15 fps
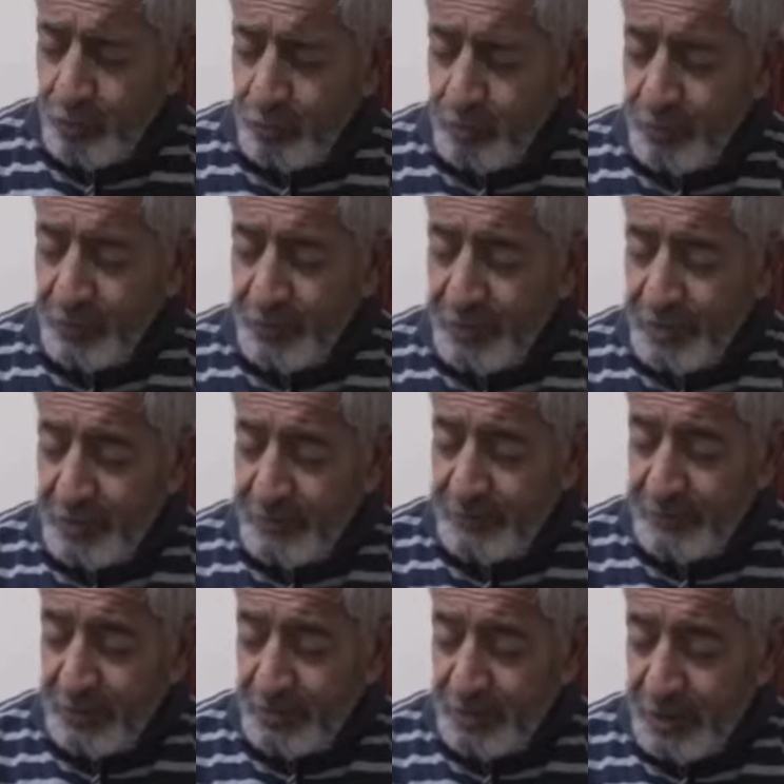بضيق في
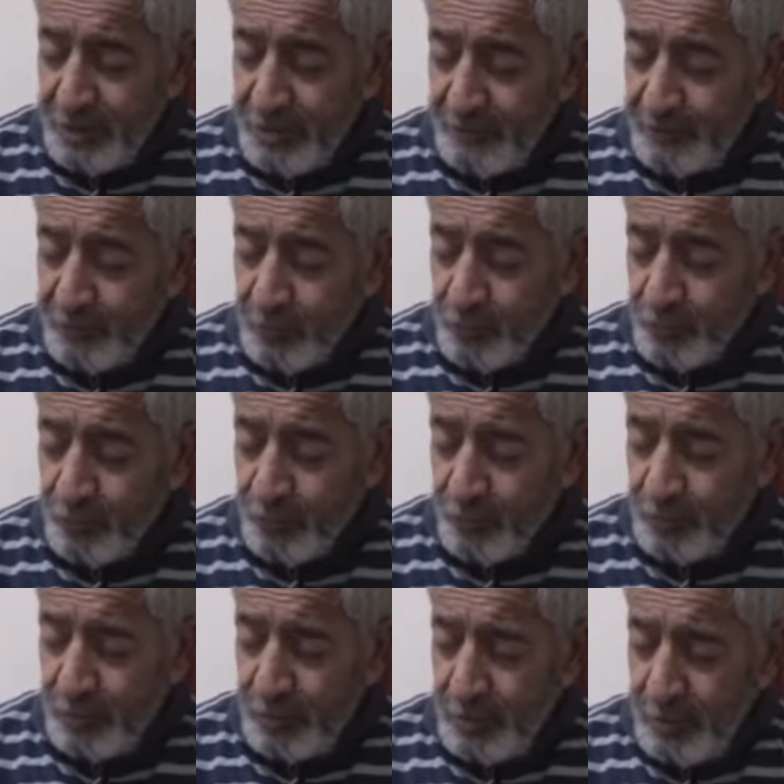التنفس
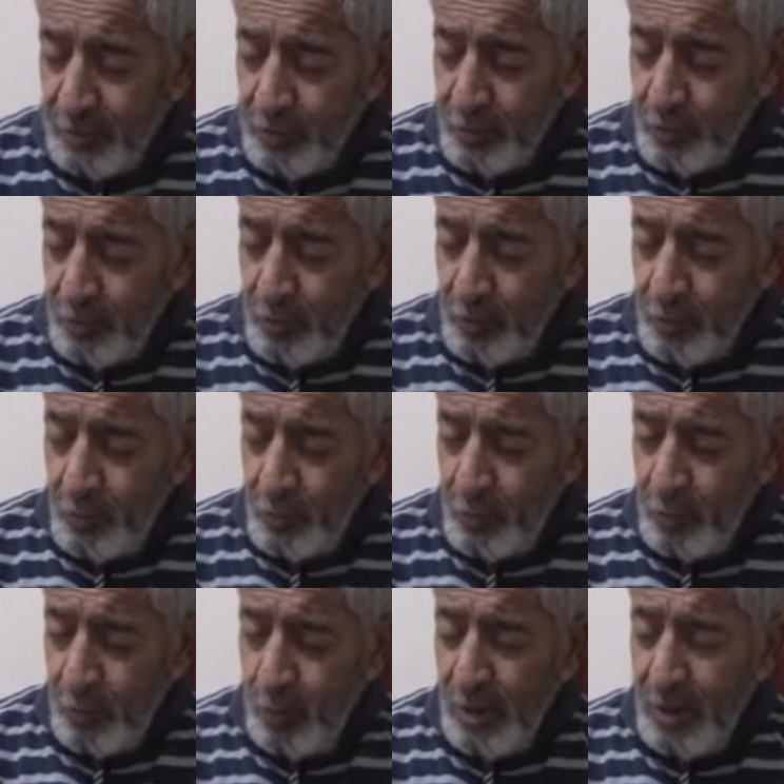
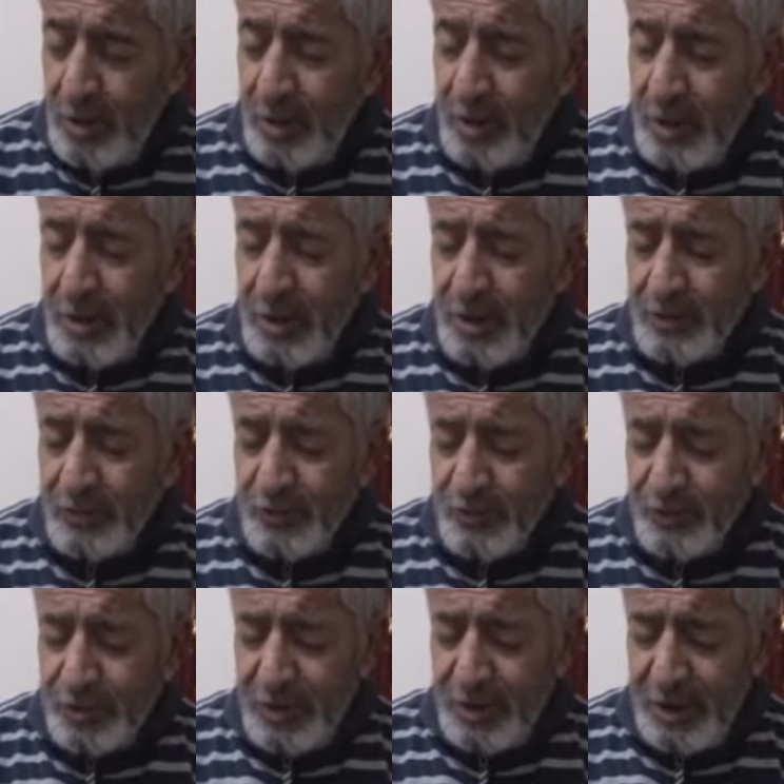
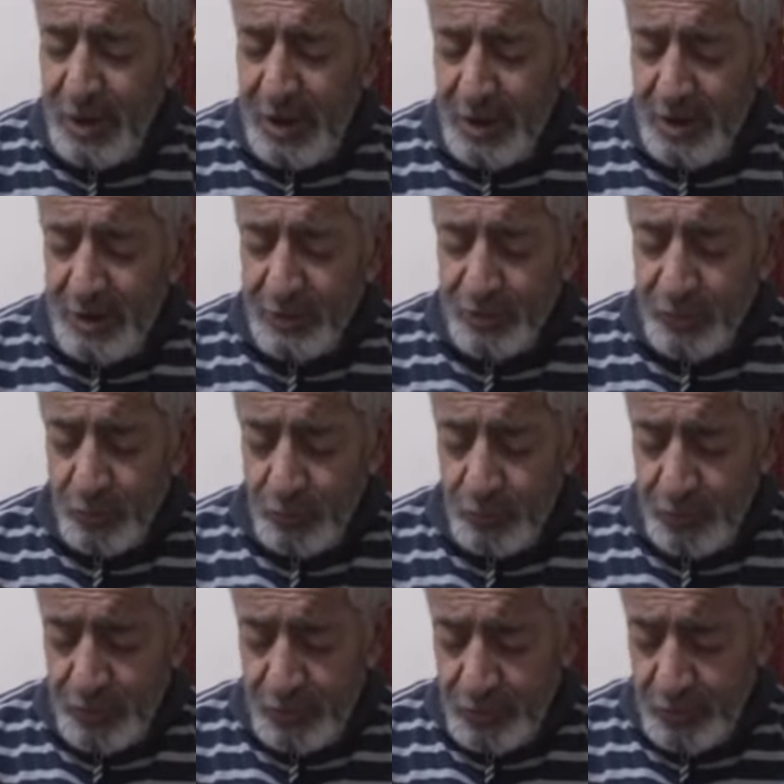وأشكي على
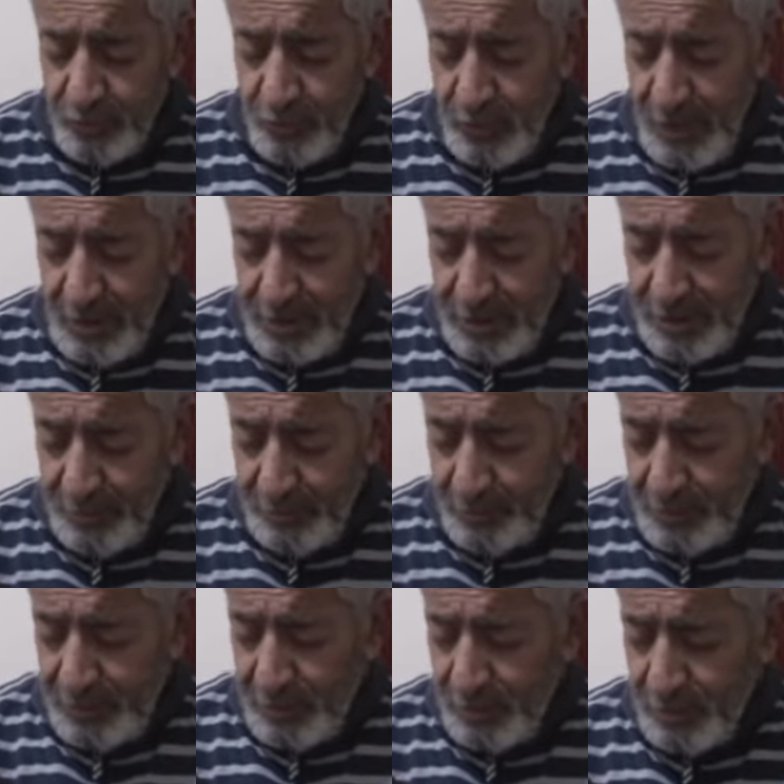زوجتي وعلى
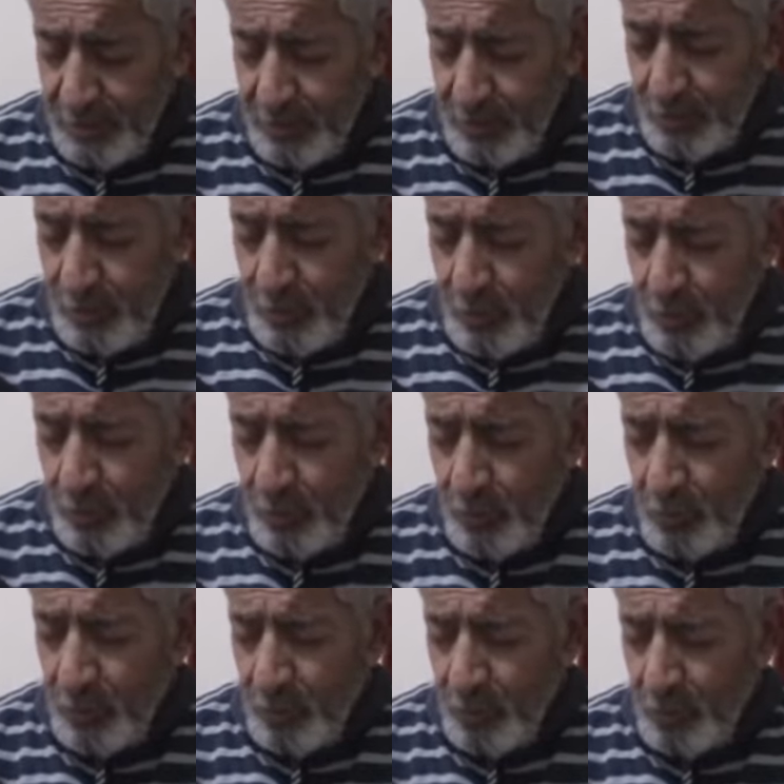ابني
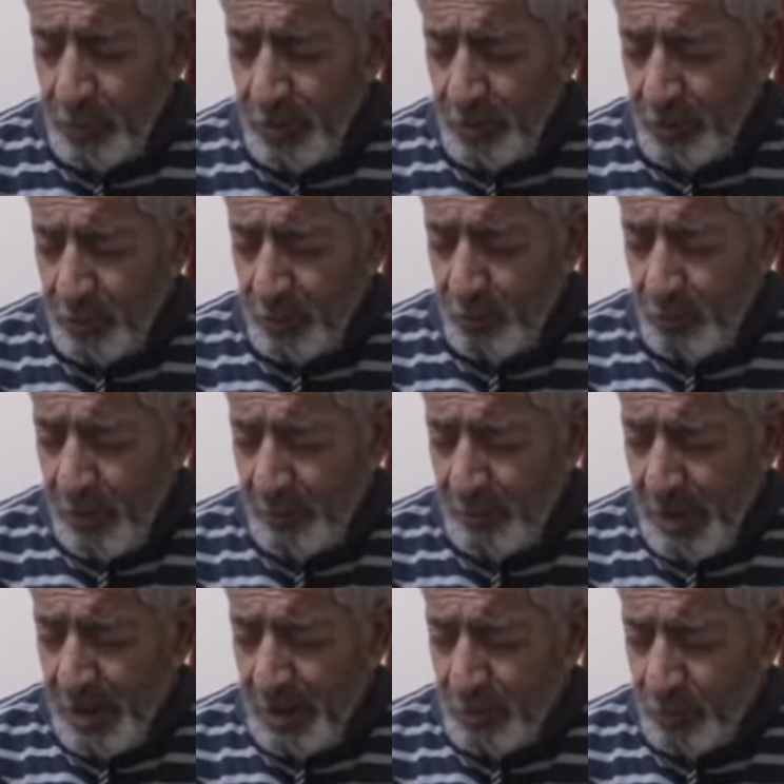يقولوا لي
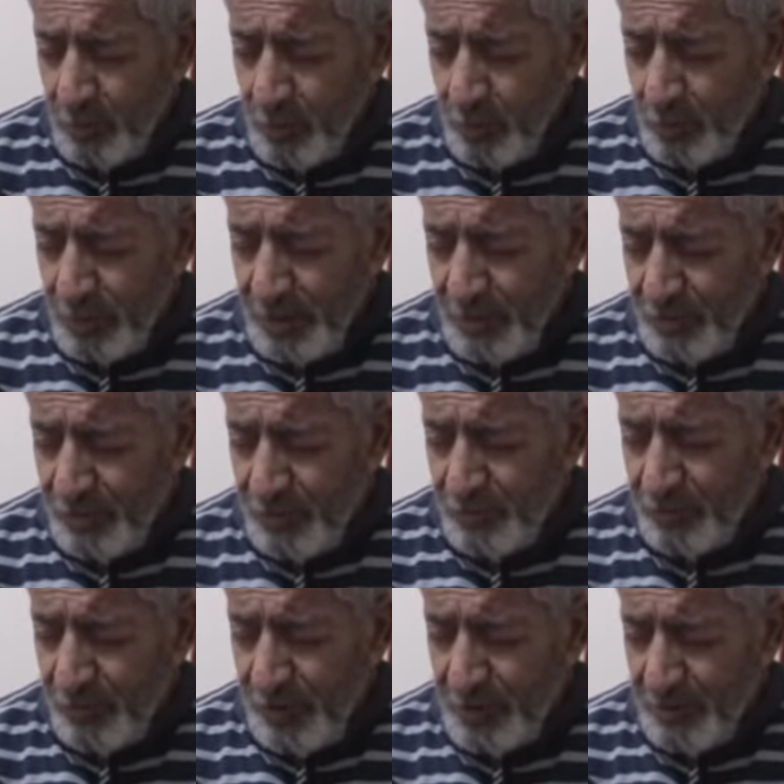ربما أنه
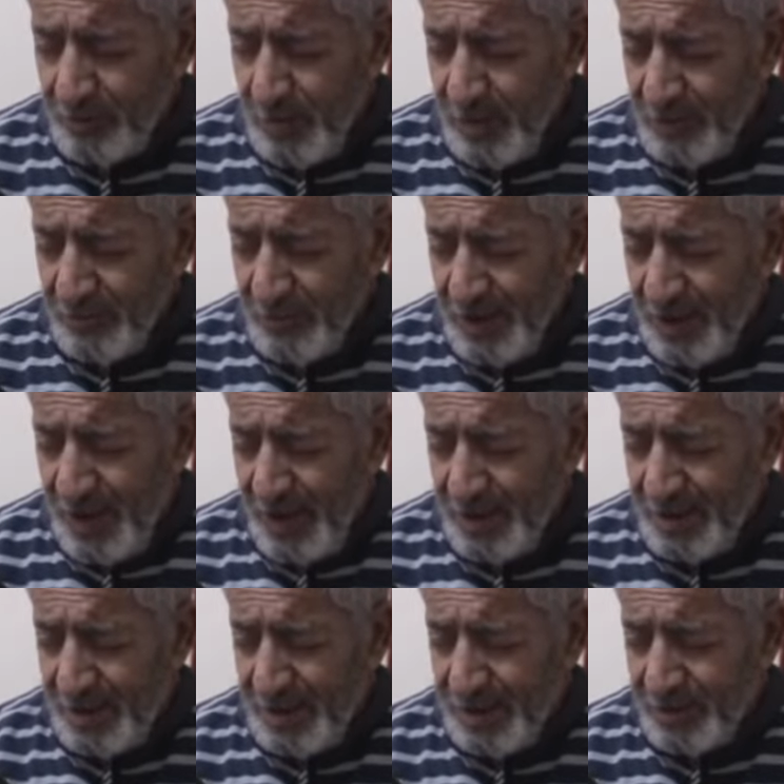نتيجة لبعض
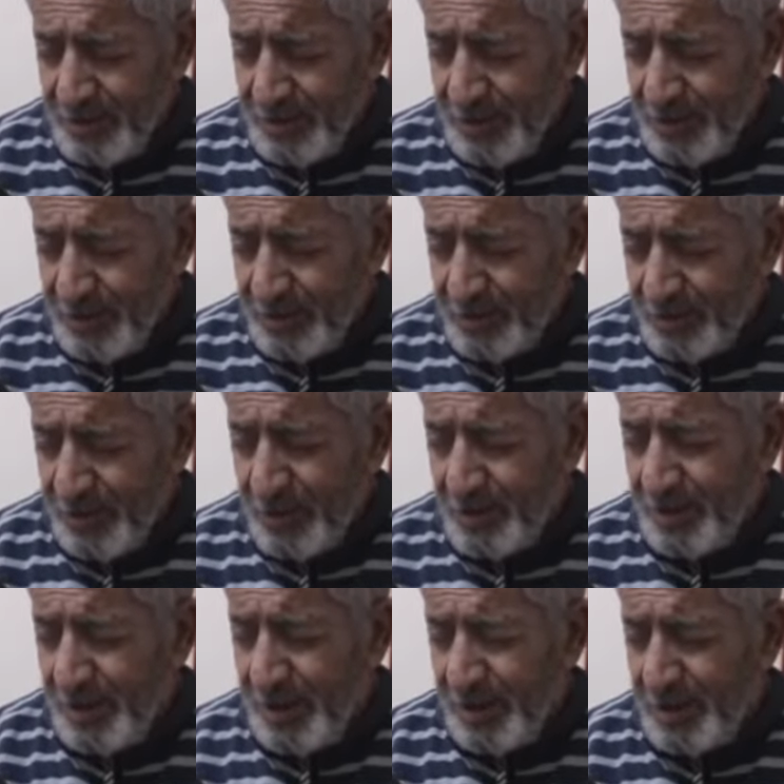الحالات
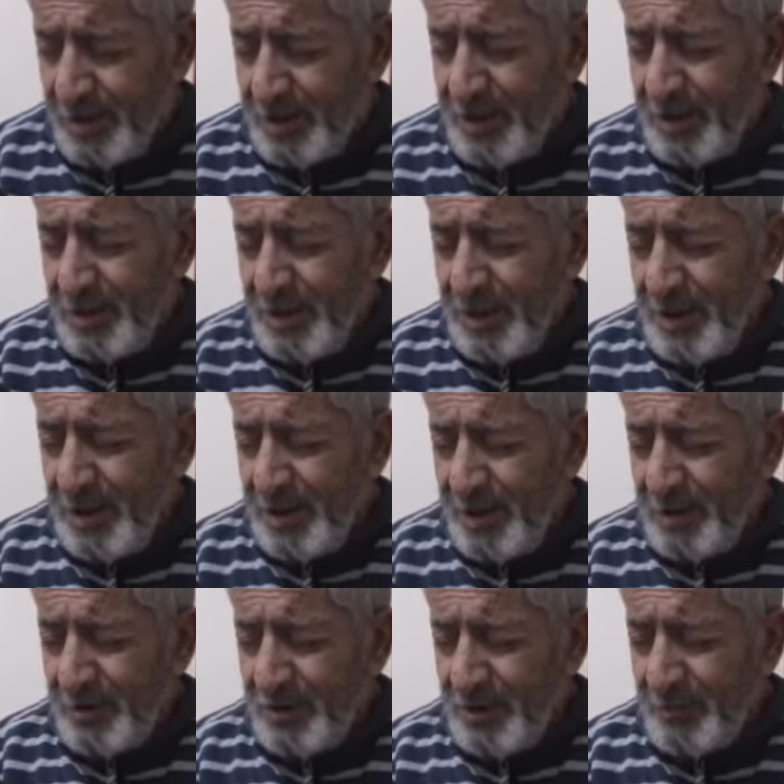الطارئة
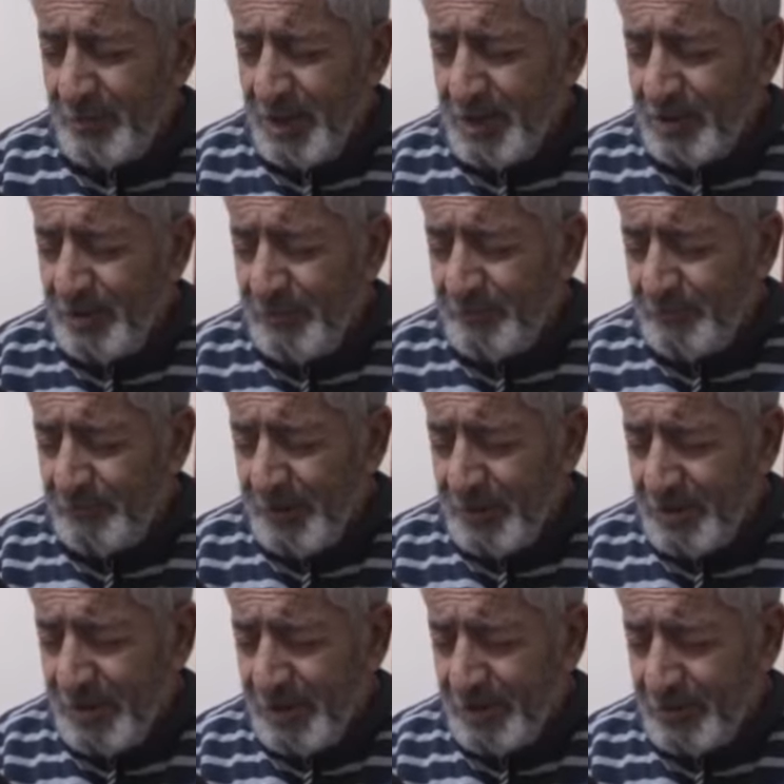التي ما
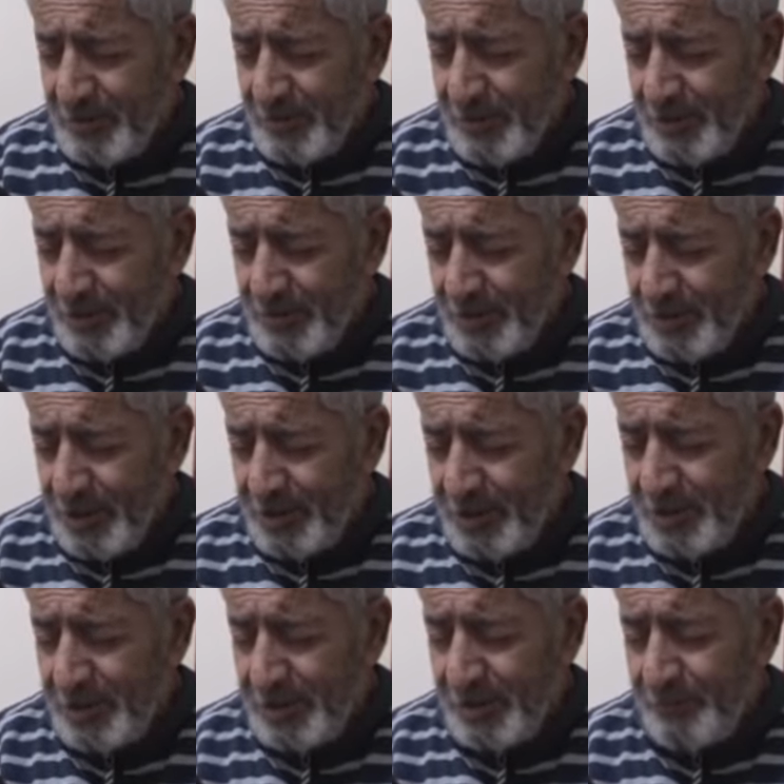تنفك أن تنتهي